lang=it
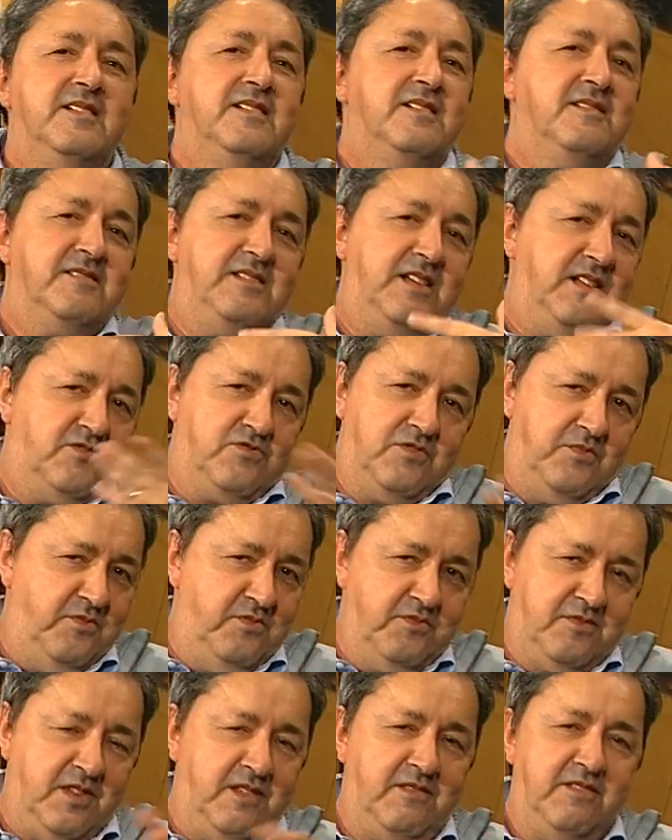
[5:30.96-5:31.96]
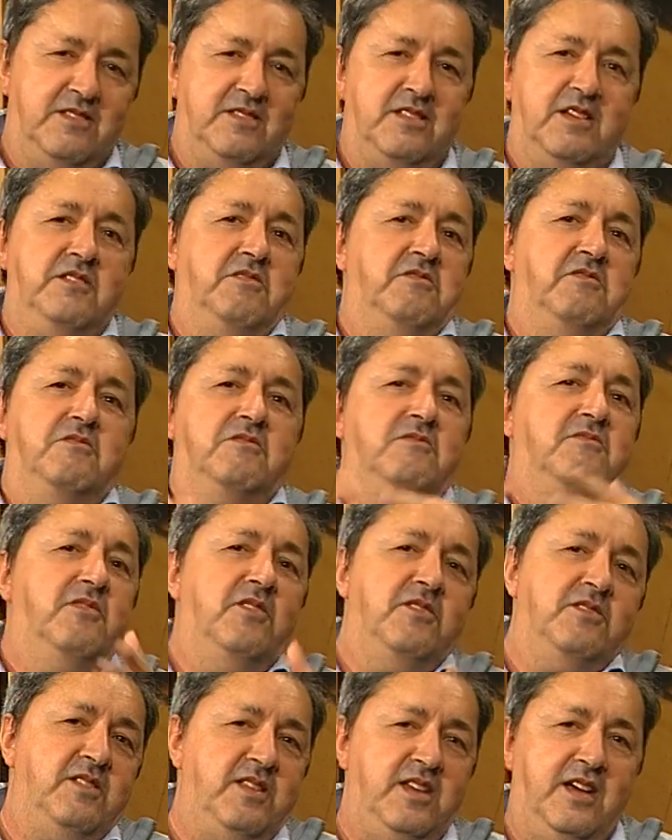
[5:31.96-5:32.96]
dal suo punto di vista, io non
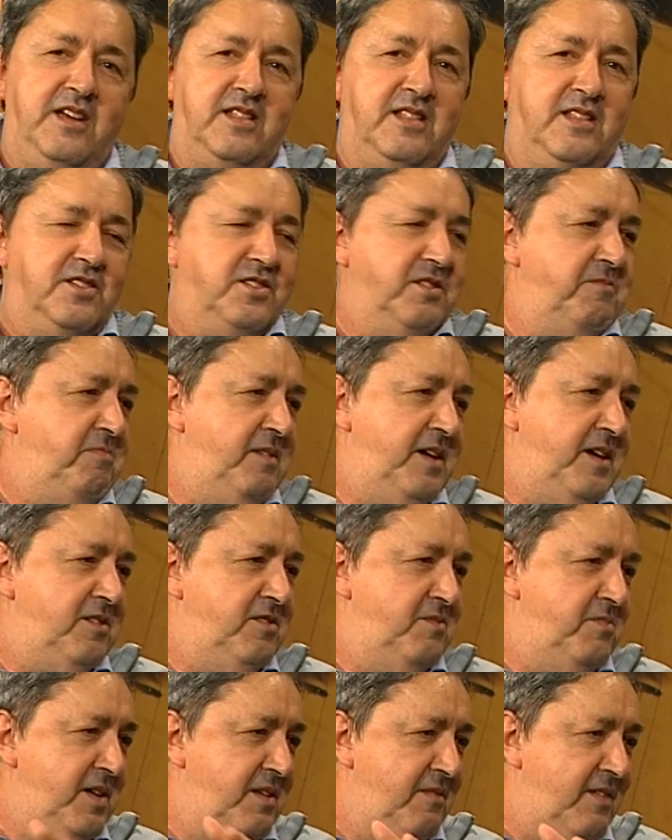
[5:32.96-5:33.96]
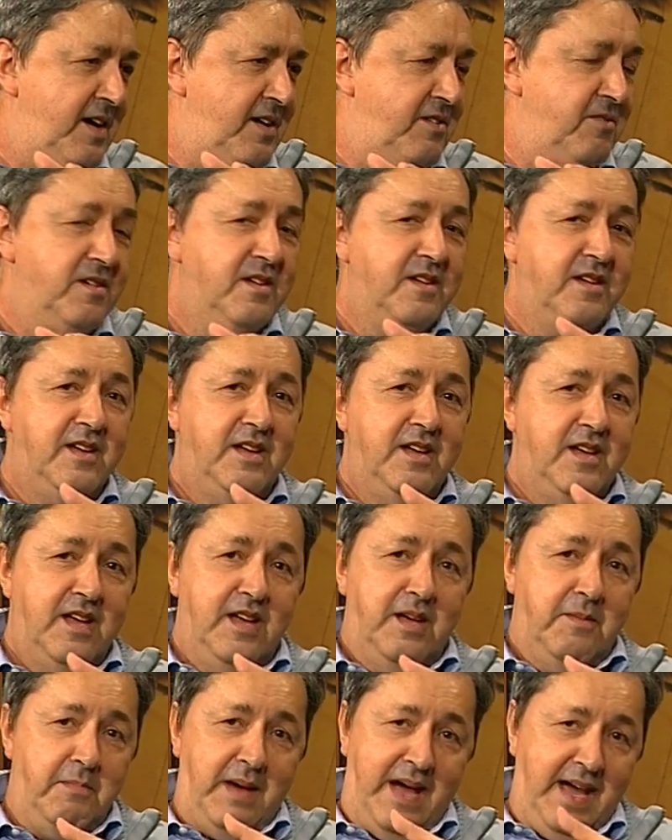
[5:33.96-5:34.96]
voglio niente, se perdo me ne vado.
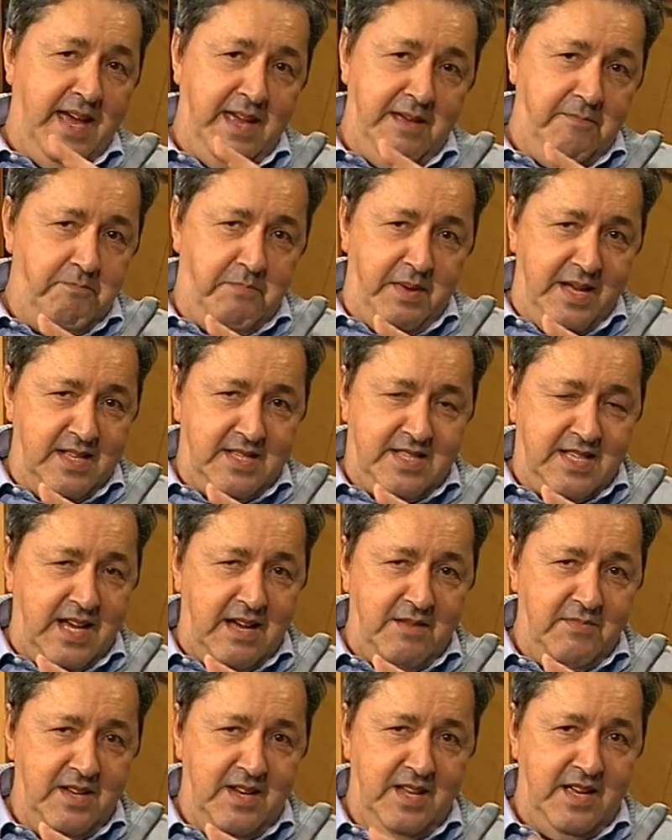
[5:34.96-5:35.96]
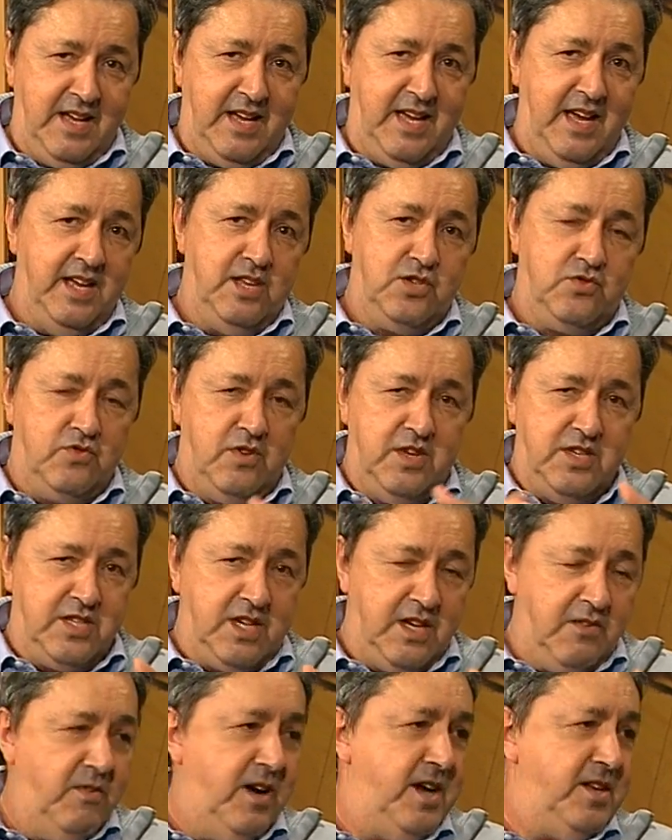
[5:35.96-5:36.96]
È impensabile che i suoi
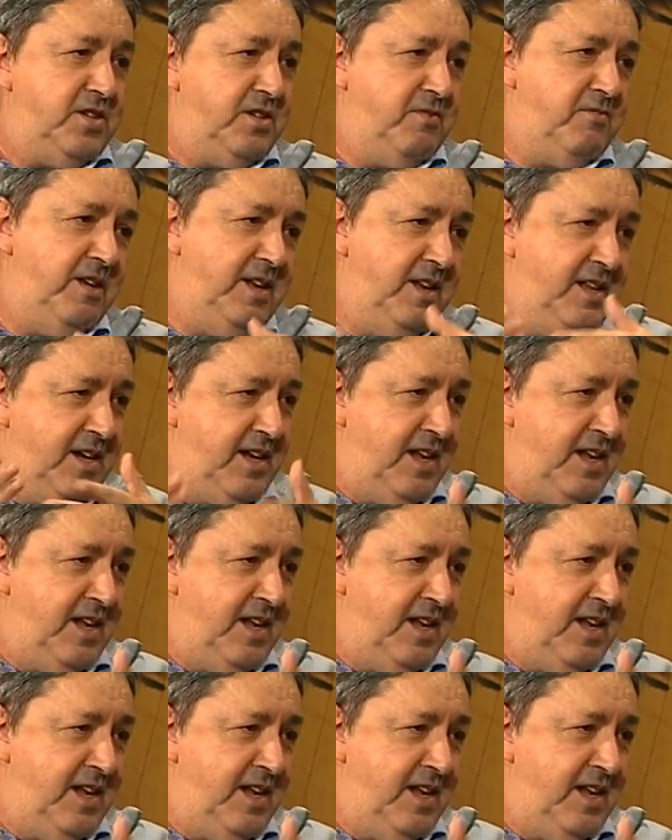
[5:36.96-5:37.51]
seguaci, quelli che